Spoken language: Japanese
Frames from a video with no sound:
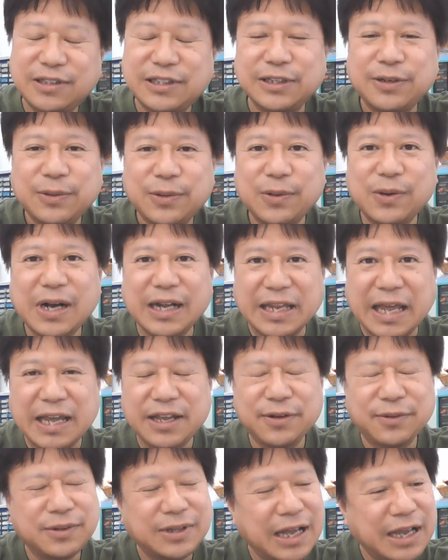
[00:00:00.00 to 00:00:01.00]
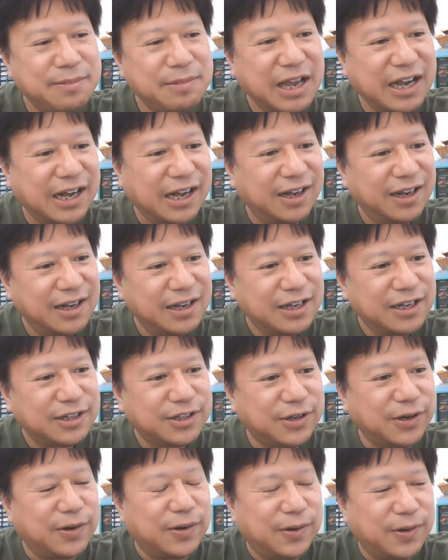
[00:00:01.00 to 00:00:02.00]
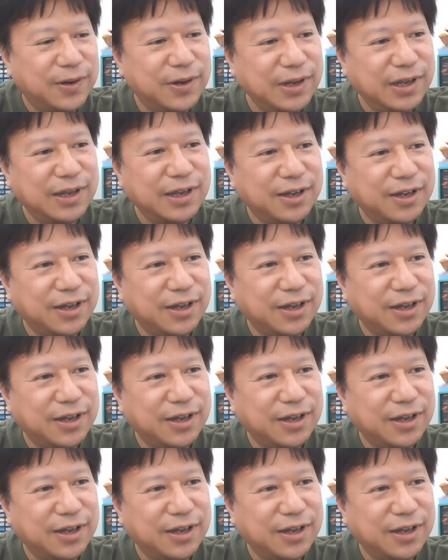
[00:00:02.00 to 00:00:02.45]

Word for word: うちの子がね、4代目が今日、